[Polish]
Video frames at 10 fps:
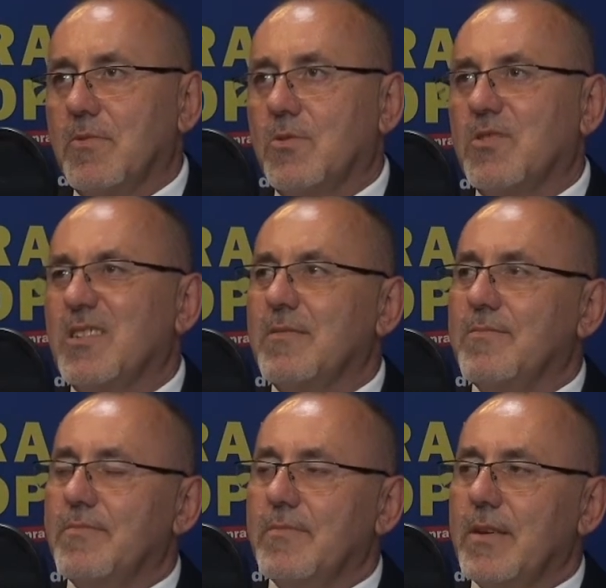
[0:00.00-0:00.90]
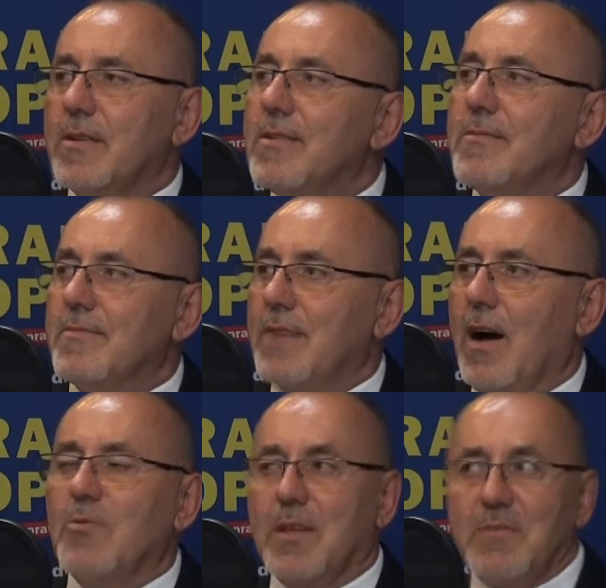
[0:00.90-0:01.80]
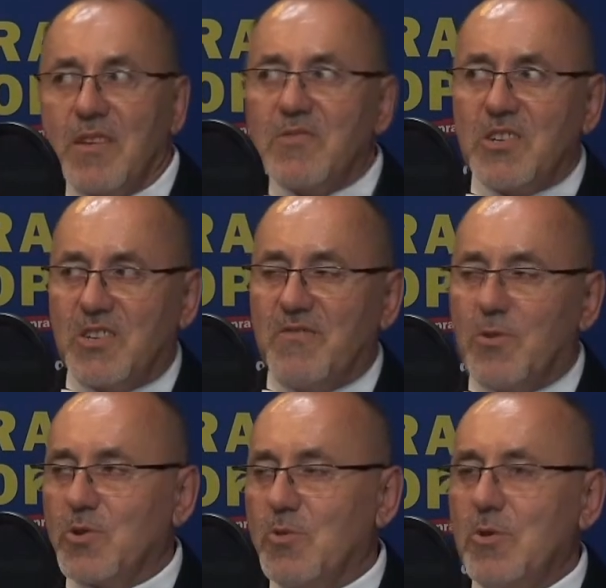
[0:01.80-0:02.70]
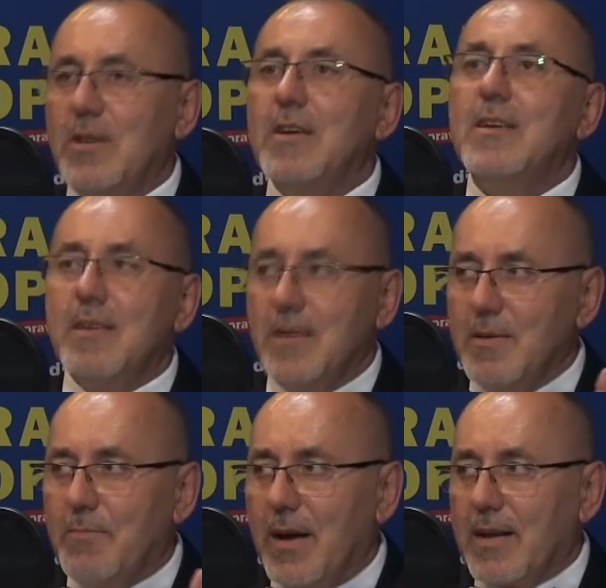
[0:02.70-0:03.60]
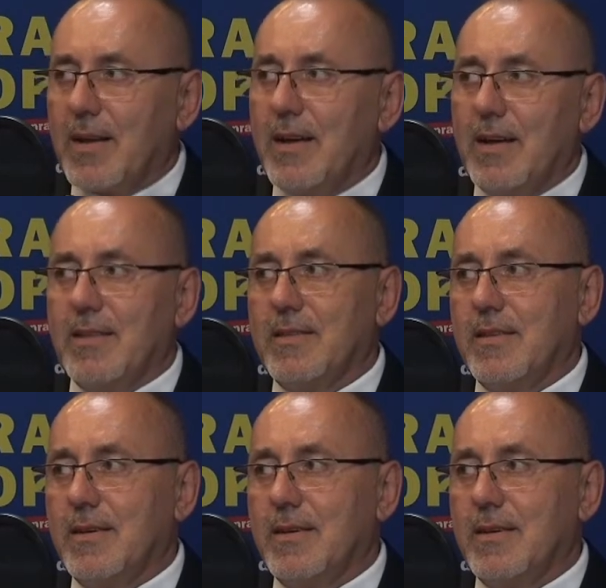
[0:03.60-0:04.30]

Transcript: którzy no, autem zawsze się wożą, park and